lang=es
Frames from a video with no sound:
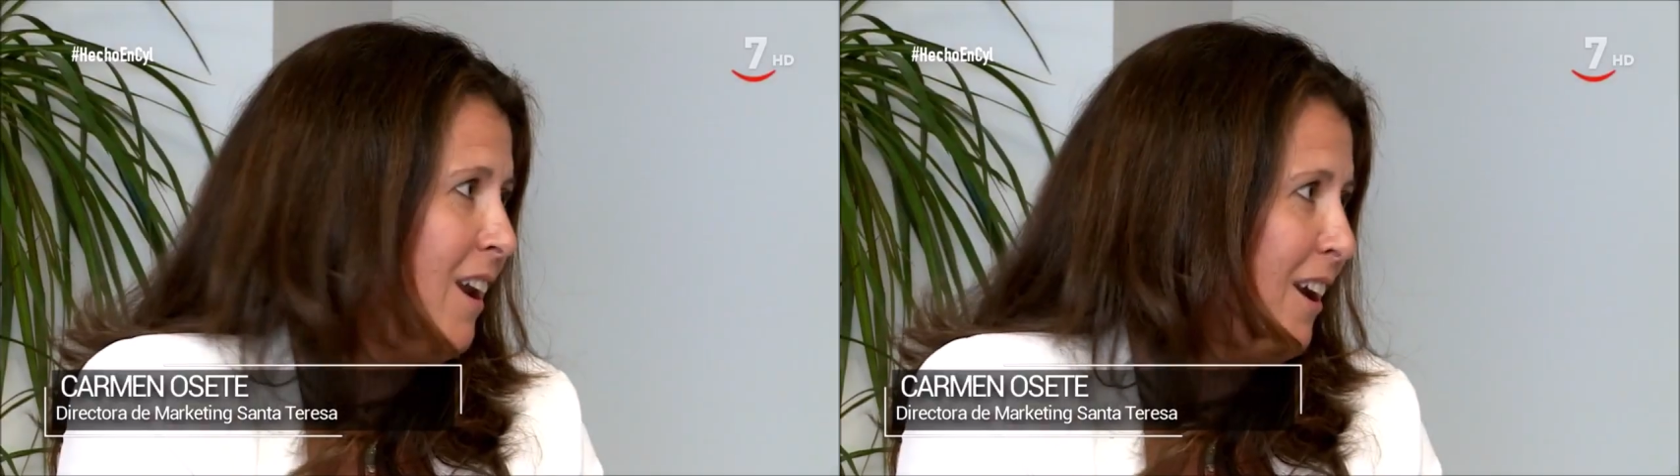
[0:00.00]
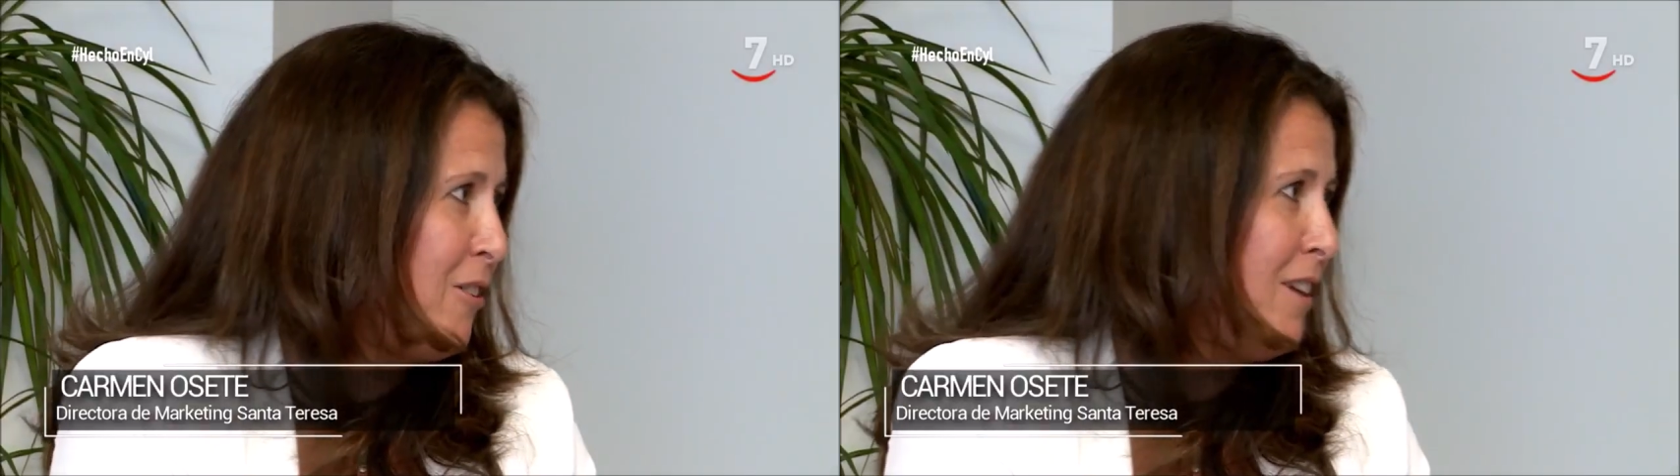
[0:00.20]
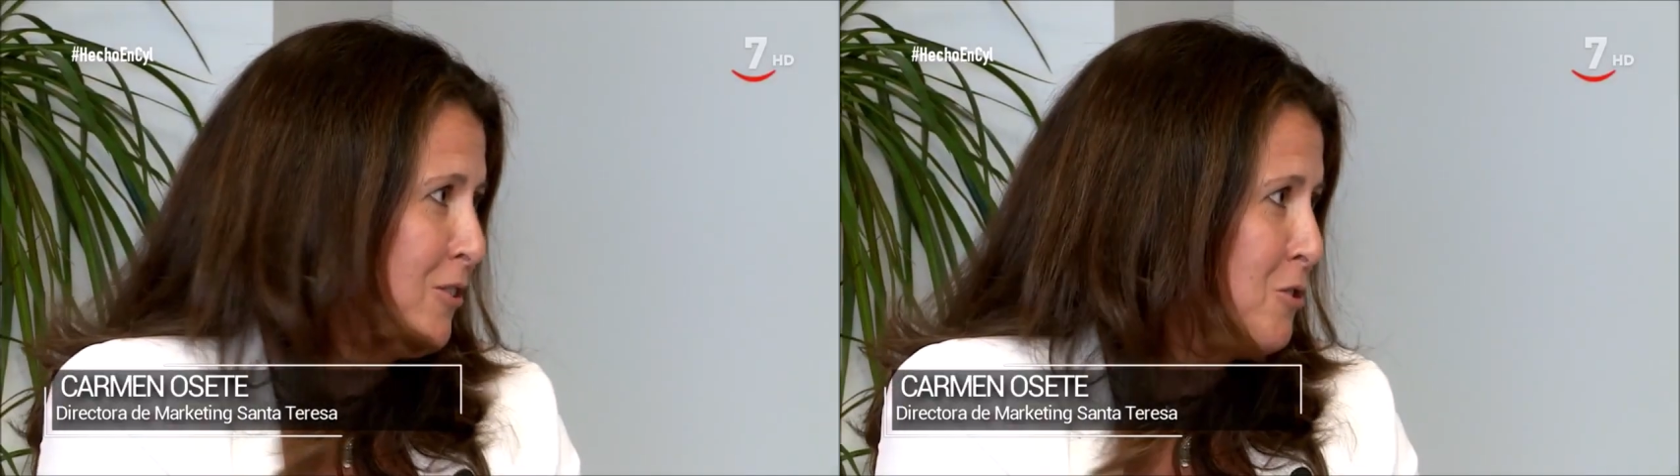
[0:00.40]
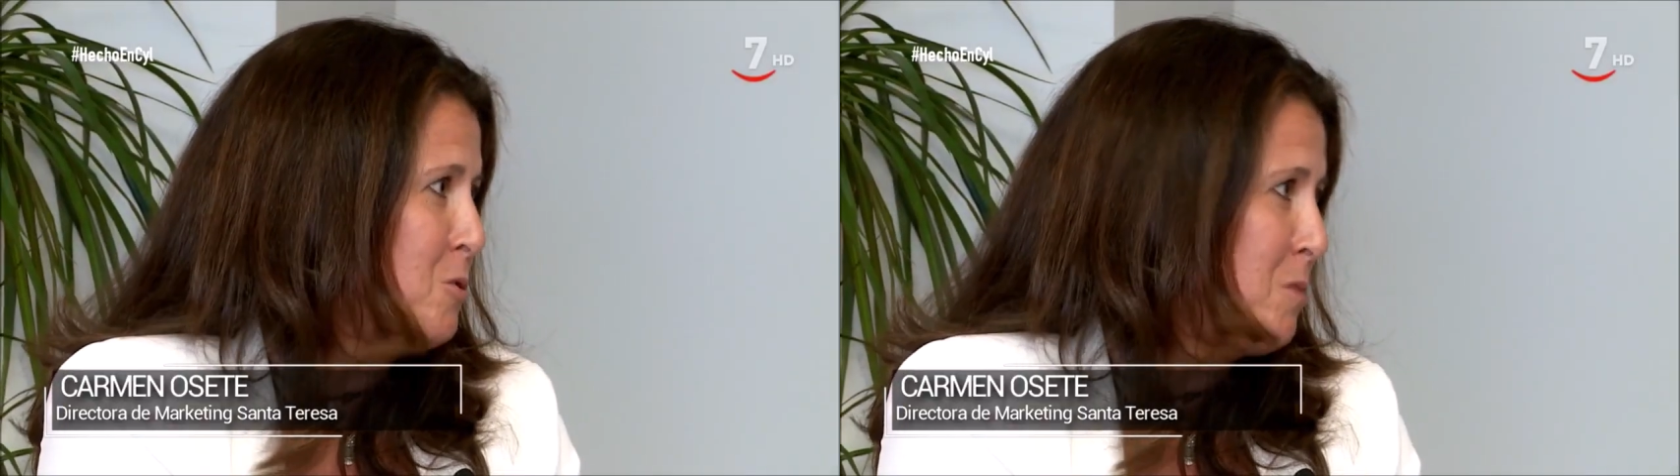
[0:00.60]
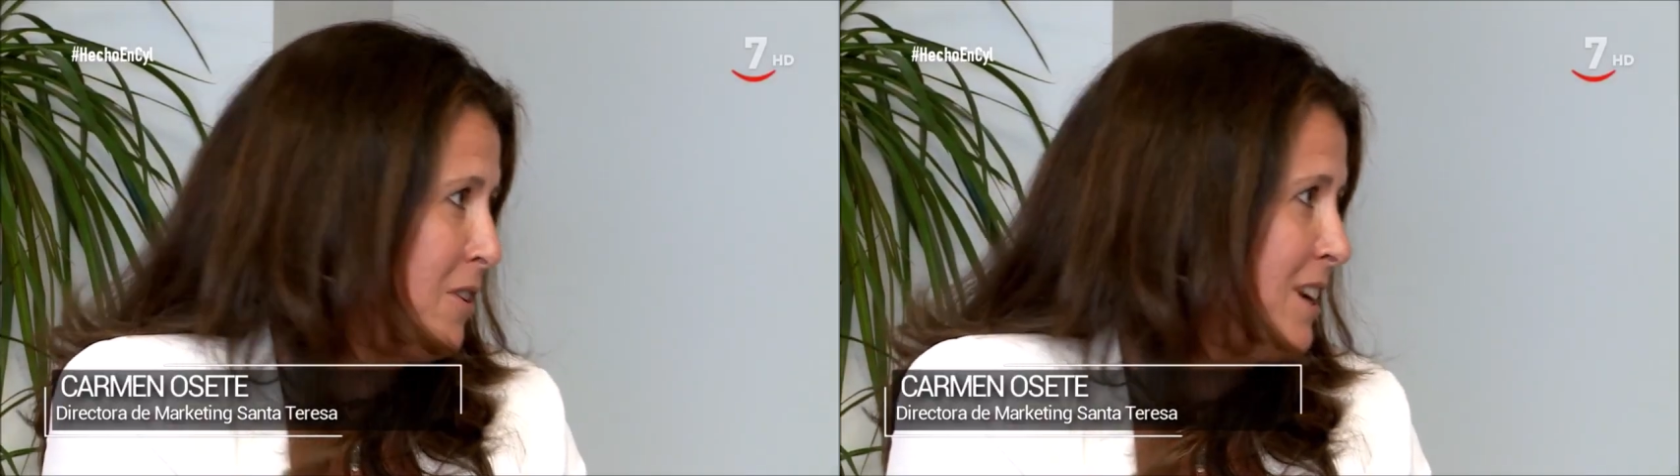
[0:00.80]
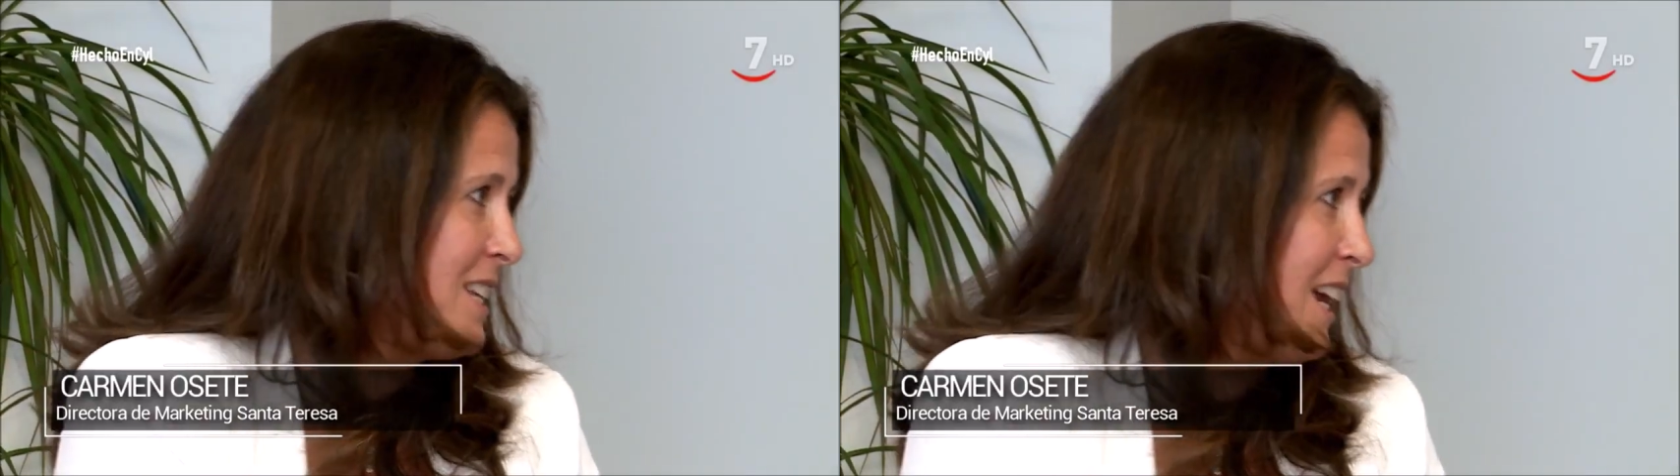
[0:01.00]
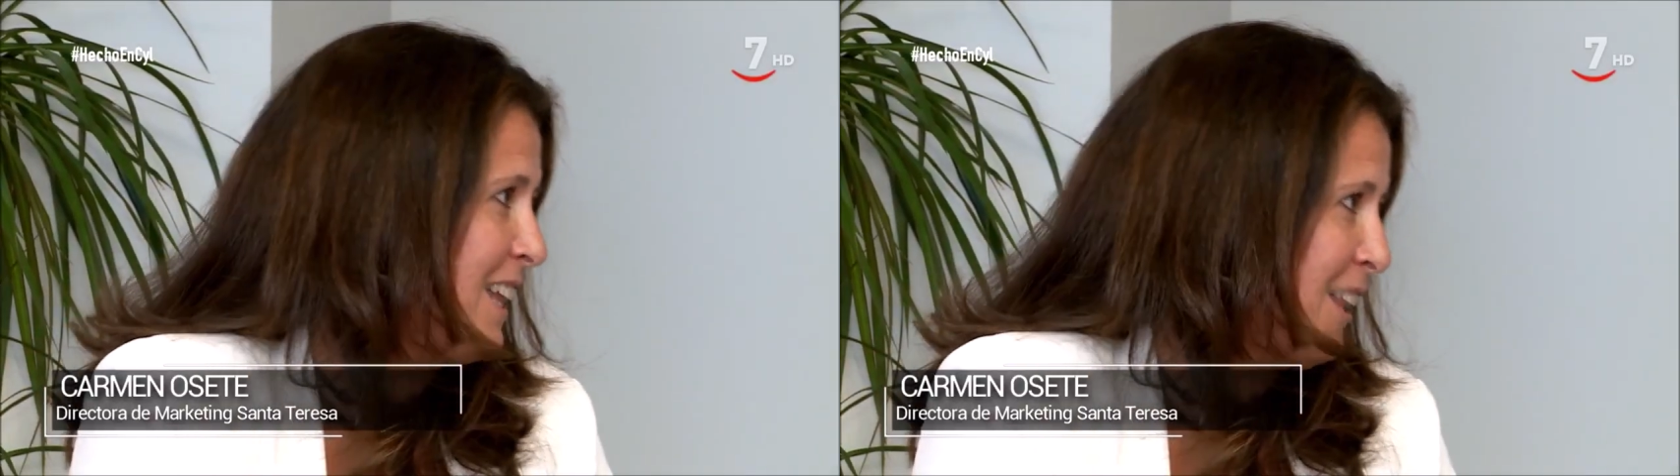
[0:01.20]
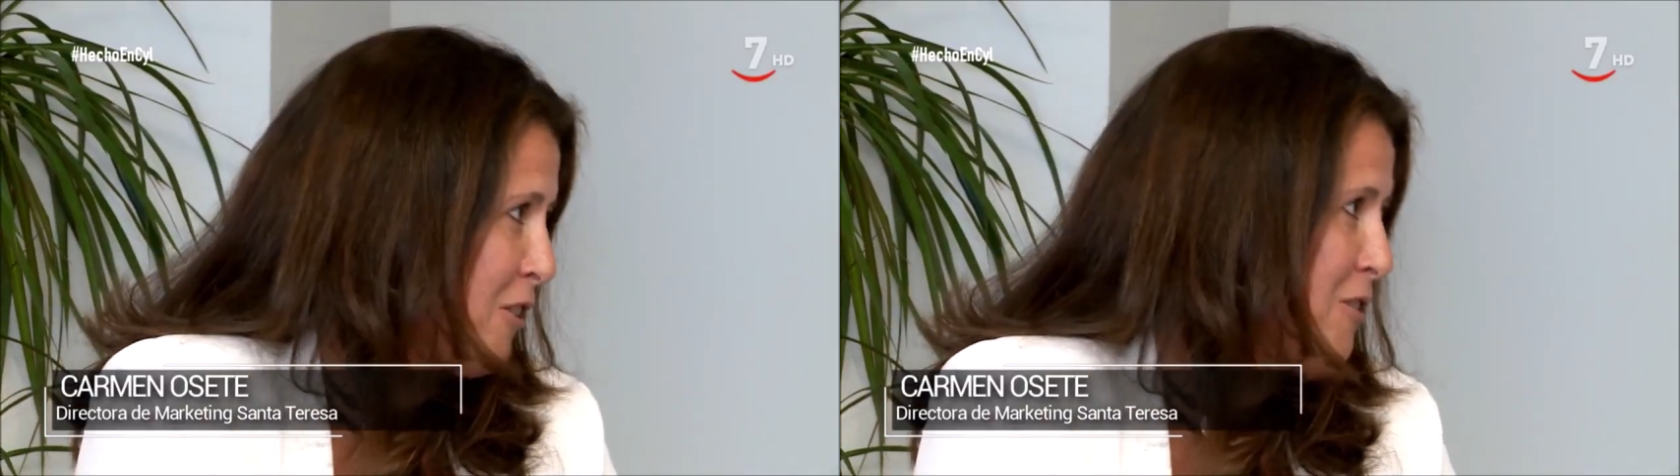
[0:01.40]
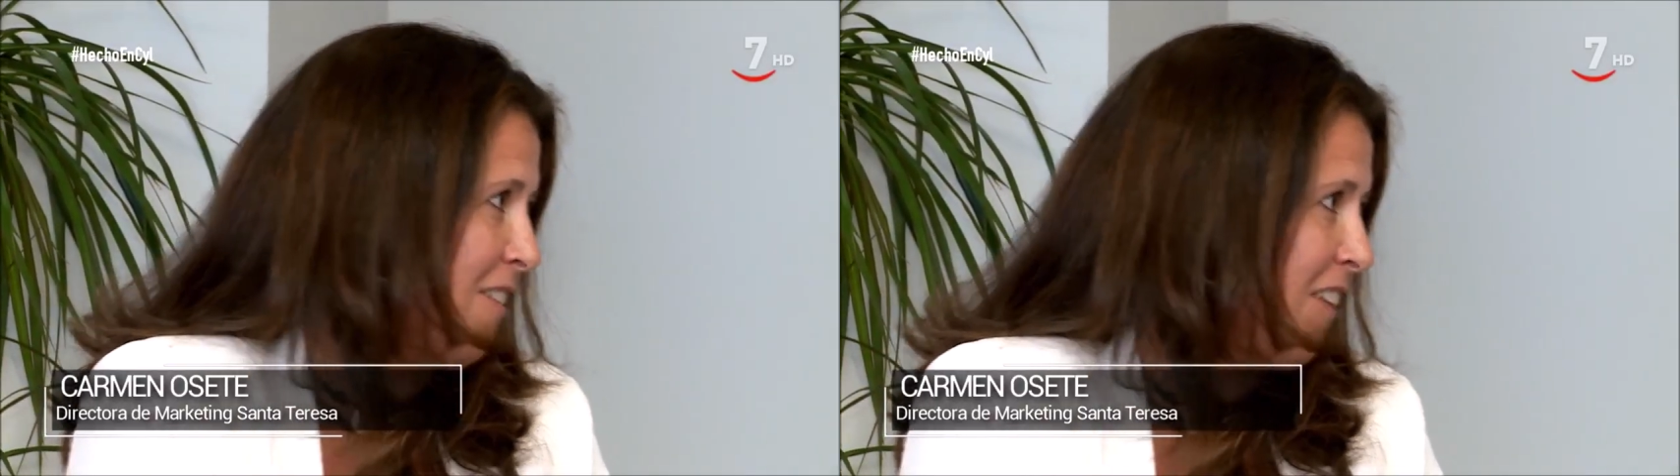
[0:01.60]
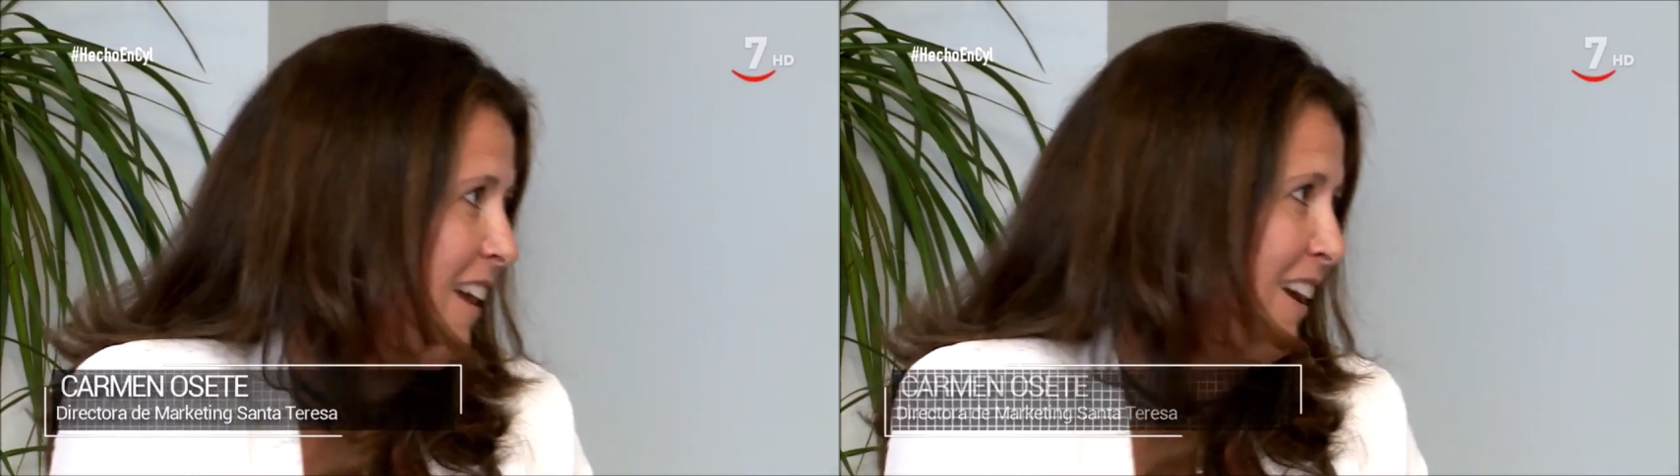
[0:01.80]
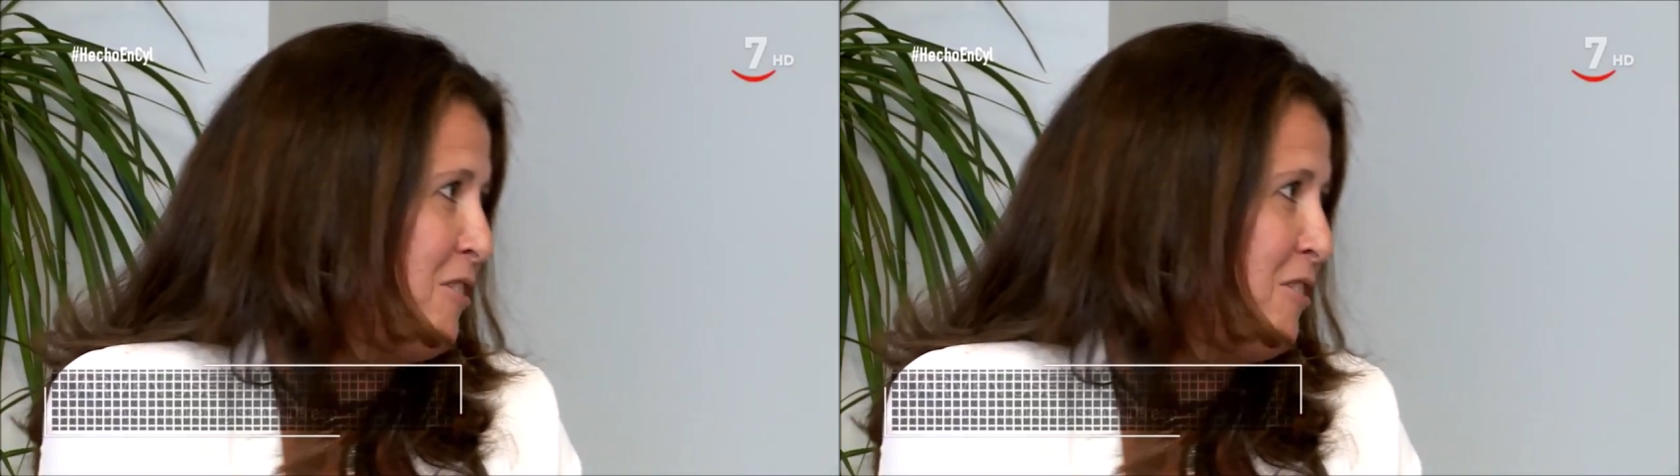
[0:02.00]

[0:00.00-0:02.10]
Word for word: claro del consumidor exigente de hoy en día,